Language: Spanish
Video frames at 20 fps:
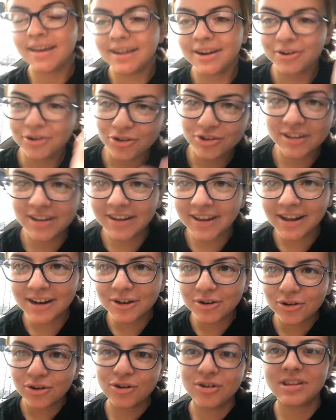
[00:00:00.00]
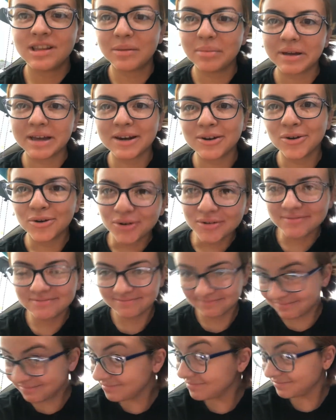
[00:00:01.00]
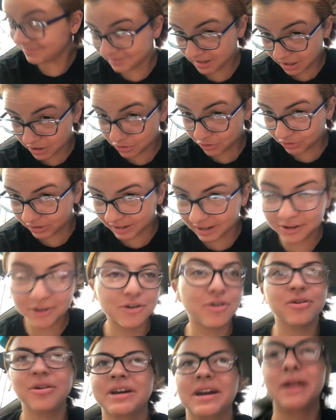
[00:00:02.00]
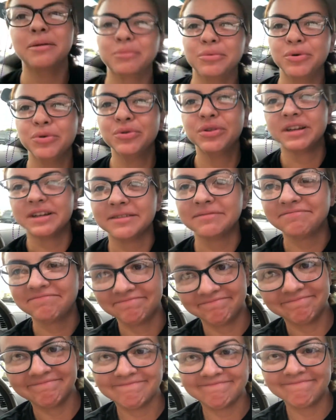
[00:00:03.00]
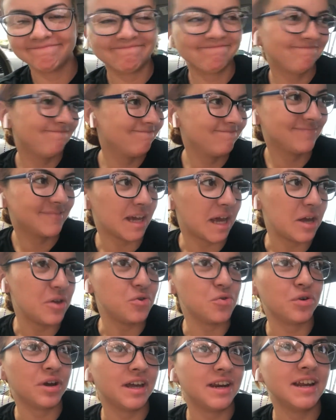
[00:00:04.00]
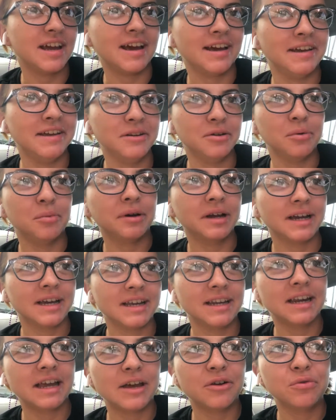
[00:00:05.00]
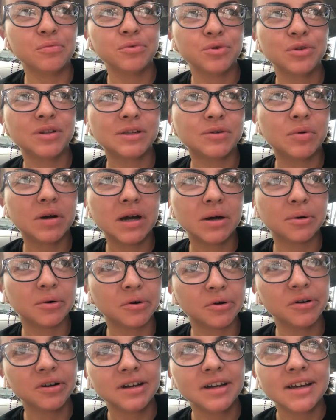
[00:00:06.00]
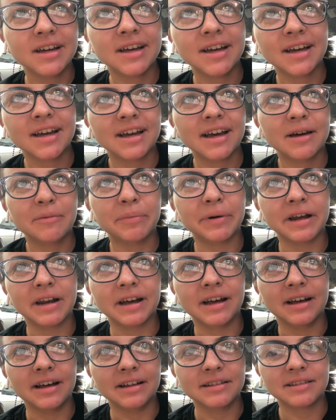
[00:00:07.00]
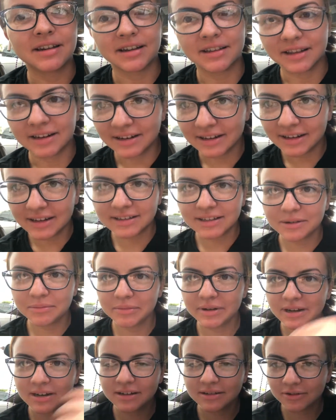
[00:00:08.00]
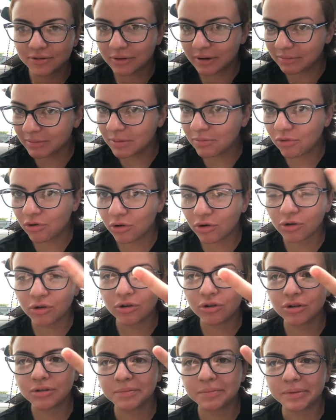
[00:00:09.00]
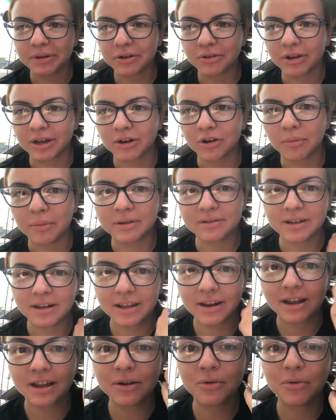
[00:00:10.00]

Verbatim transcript: no tienen el color de pelo que yo tengo en el beauty. Que yo quería ir, como que quería ir a un beauty nuevo para tratar de hacerme el, mismo color, pero que no me saliera